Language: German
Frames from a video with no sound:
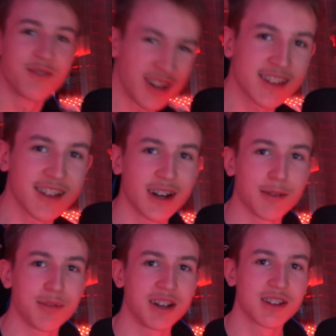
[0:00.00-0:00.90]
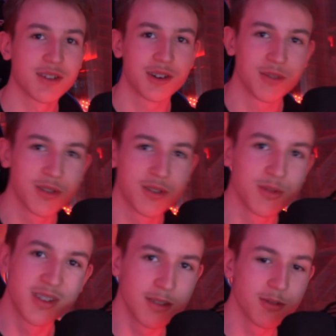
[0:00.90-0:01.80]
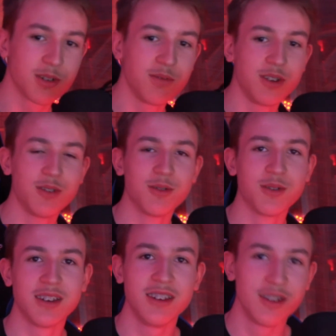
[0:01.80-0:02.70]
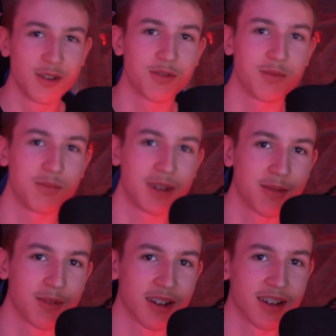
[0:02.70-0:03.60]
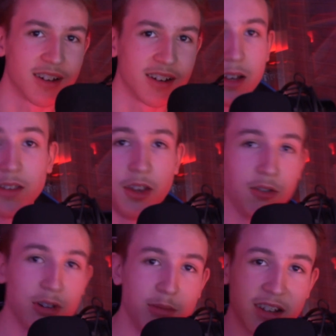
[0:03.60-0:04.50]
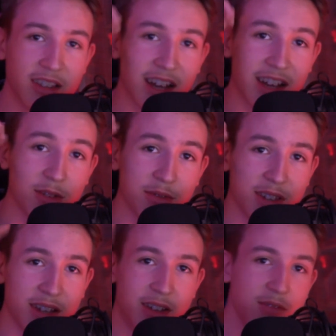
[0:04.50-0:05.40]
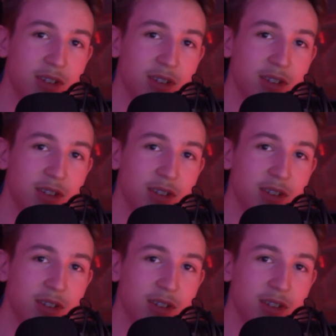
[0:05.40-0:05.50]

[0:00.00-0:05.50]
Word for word: geht ab? Herzlich willkommen zu diesem neuen Video hier auf meinem Kanal. Der Junge mit den Seiten auf 10 ist wieder am